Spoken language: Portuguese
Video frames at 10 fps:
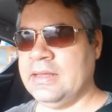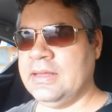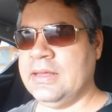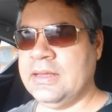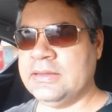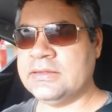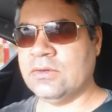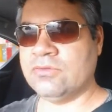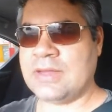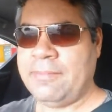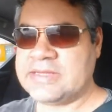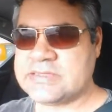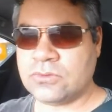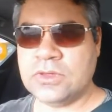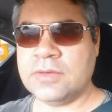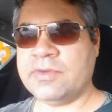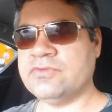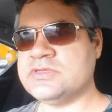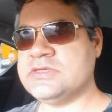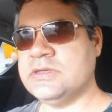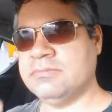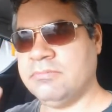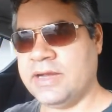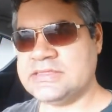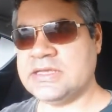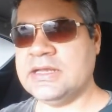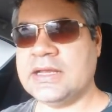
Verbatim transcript: É, então tá aparecendo o link para você, basta